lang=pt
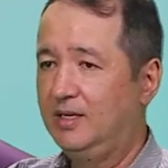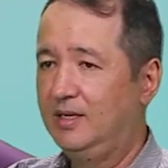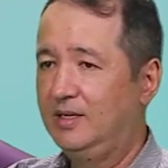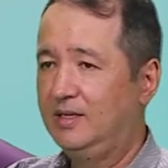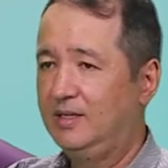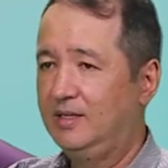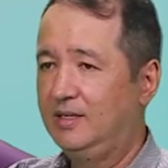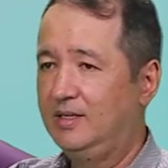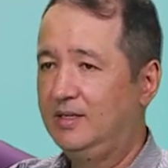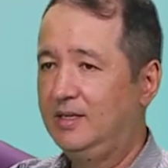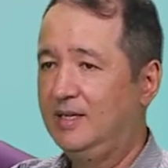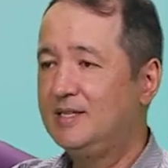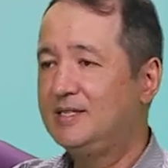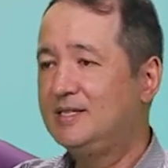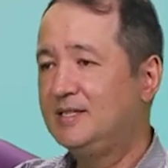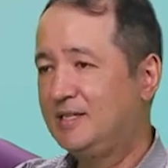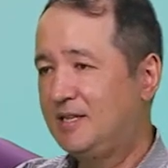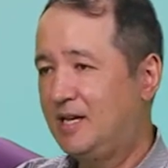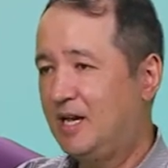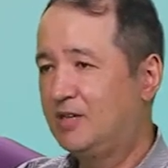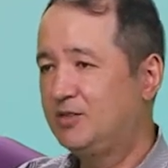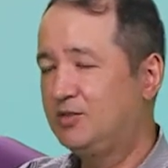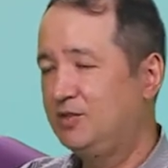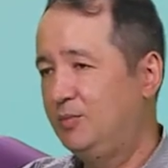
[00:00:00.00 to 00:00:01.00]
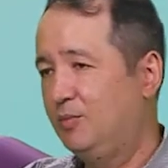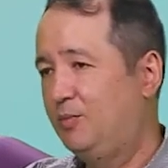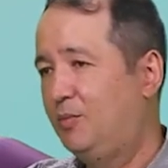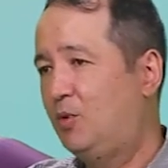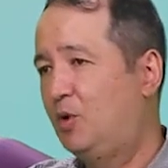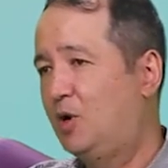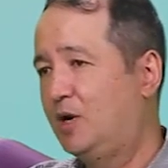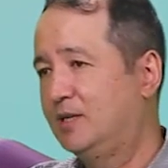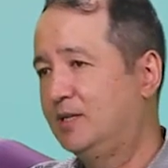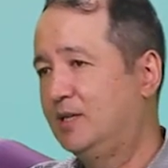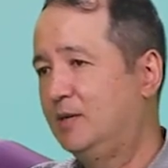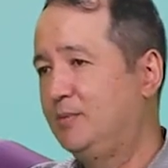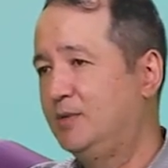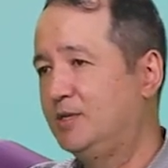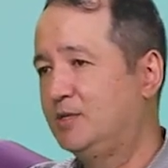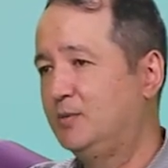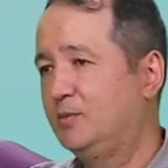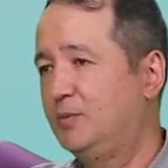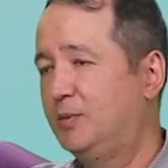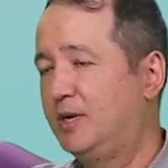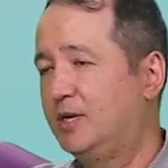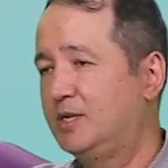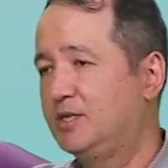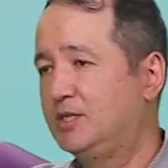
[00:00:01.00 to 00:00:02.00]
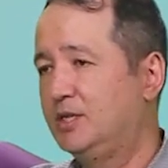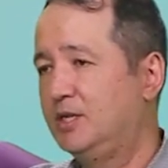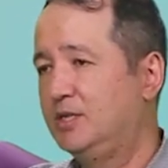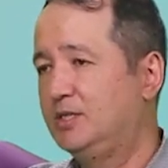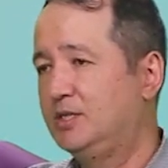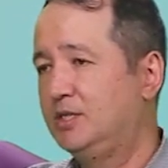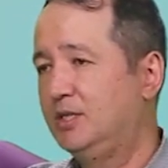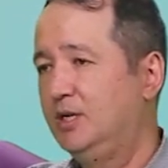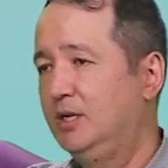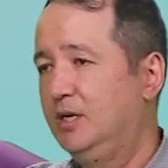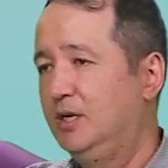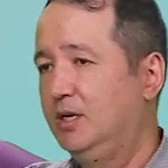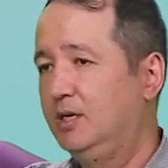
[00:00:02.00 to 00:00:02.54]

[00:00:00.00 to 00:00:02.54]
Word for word: nesse caso, importa mesmo para a gente.